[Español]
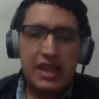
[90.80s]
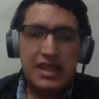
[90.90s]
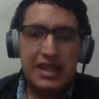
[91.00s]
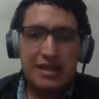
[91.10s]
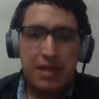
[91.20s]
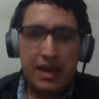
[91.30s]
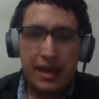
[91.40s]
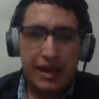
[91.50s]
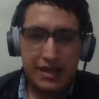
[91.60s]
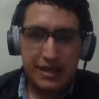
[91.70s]
las
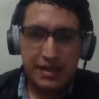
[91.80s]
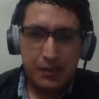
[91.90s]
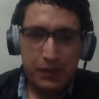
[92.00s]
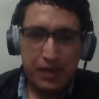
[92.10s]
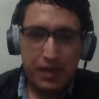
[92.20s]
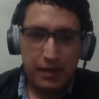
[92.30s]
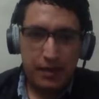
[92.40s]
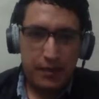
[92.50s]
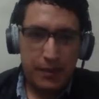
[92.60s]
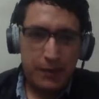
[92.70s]
imágenes,
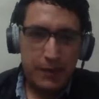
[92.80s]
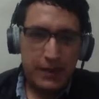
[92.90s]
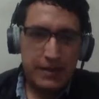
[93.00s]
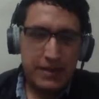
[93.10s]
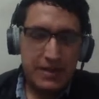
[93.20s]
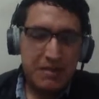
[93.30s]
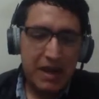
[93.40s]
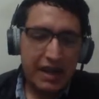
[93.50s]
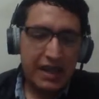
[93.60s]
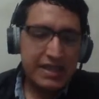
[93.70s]
eh, estas
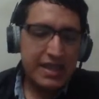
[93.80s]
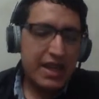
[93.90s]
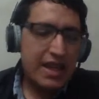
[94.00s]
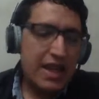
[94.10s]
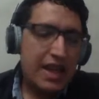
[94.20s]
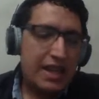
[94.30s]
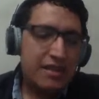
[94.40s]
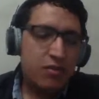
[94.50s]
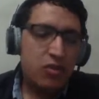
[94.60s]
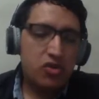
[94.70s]
imágenes las
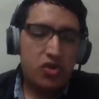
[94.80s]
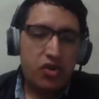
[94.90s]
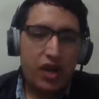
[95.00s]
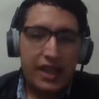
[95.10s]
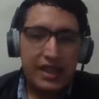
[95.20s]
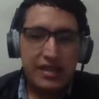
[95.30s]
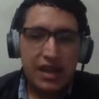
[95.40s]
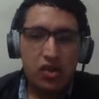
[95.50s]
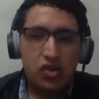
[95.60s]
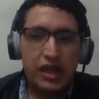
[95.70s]
hemos
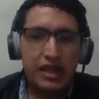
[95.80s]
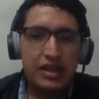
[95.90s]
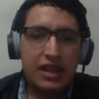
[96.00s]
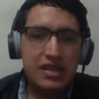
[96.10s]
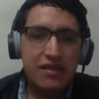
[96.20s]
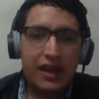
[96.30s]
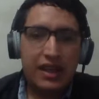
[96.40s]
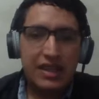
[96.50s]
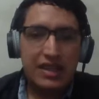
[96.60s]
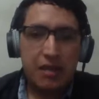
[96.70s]
organizado en tres
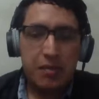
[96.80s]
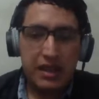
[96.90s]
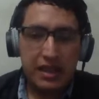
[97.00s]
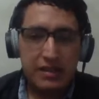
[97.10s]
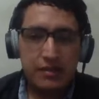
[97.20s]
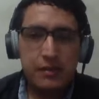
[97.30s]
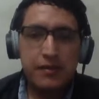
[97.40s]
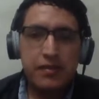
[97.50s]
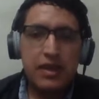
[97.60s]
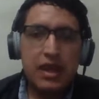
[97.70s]
diferentes carpetas,
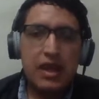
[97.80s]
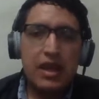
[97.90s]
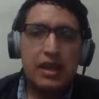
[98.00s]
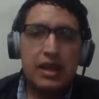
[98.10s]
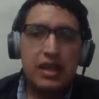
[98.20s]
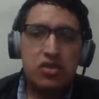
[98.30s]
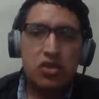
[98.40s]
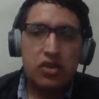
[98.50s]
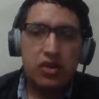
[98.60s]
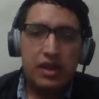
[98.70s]
que
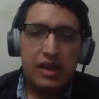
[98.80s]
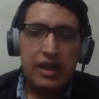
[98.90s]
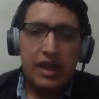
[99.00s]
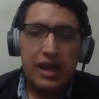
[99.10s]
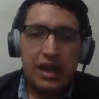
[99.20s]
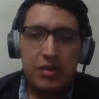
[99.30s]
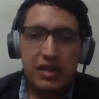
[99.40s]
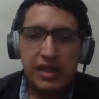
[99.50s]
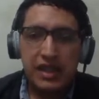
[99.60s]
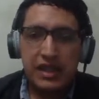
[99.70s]
son la
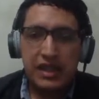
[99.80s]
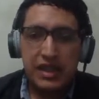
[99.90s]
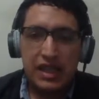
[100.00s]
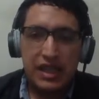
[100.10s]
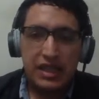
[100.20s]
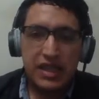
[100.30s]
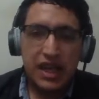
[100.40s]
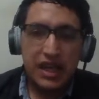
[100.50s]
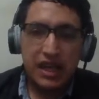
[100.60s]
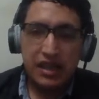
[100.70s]
carpeta de,
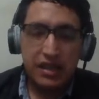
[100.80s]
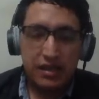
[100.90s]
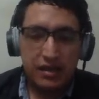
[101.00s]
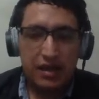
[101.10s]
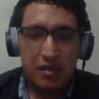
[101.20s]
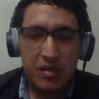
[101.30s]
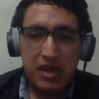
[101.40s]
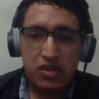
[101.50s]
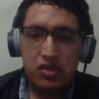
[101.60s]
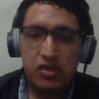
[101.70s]
training, de
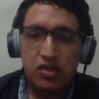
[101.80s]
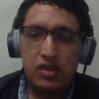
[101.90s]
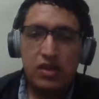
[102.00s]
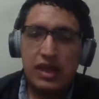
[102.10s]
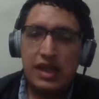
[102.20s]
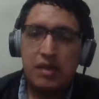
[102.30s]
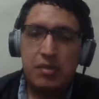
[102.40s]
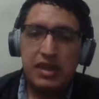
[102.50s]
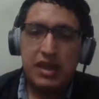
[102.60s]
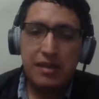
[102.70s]
entrenamiento, la
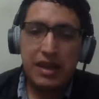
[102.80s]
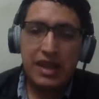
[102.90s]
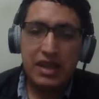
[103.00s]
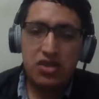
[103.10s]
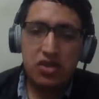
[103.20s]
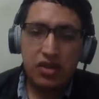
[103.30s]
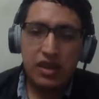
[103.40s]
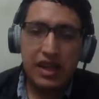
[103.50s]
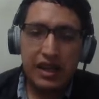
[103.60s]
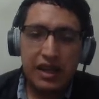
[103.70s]
carpeta de validación
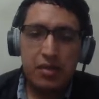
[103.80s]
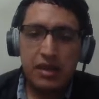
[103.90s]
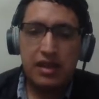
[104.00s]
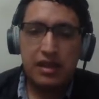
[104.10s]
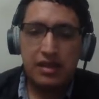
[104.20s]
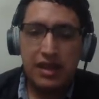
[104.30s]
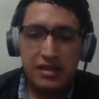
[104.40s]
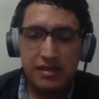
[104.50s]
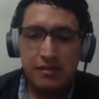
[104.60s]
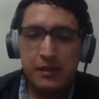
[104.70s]
y la carpeta de test.